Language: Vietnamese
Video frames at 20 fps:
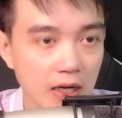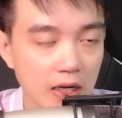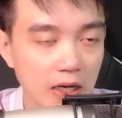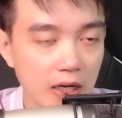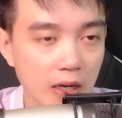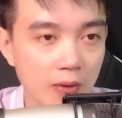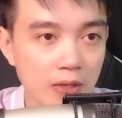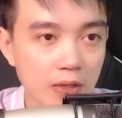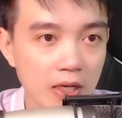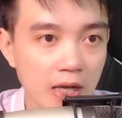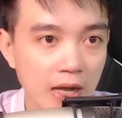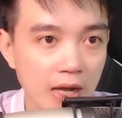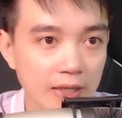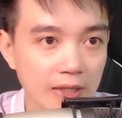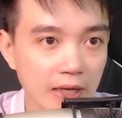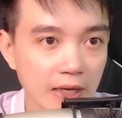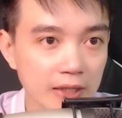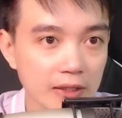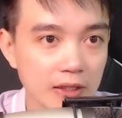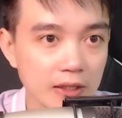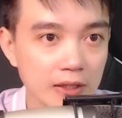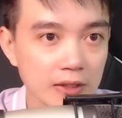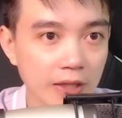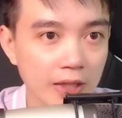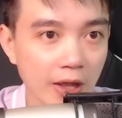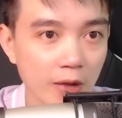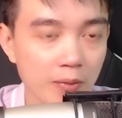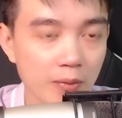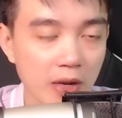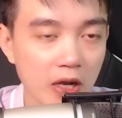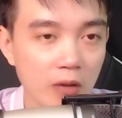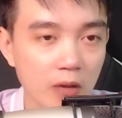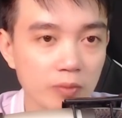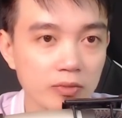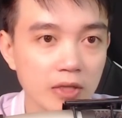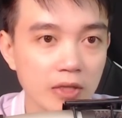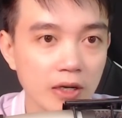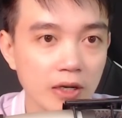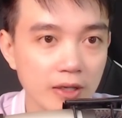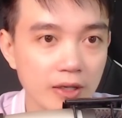Nếu như hai thằng Tư Thẹo mà không
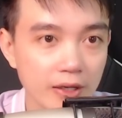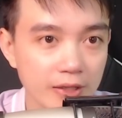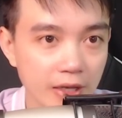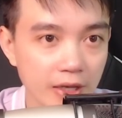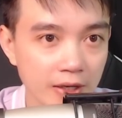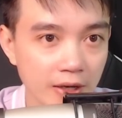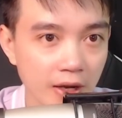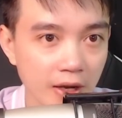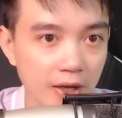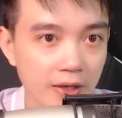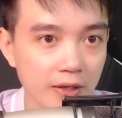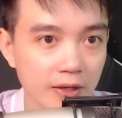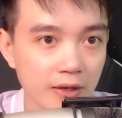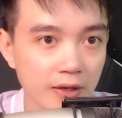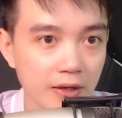tới để trả nợ